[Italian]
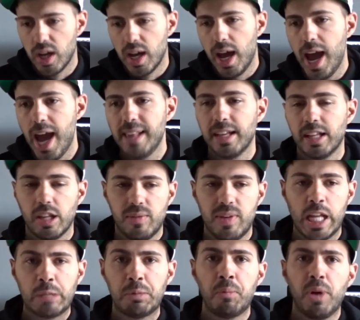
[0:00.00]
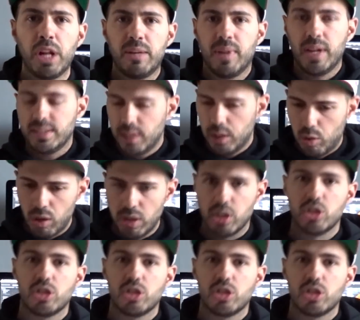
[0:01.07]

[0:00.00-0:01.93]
è andata via. Dopo poi arriva la security, ci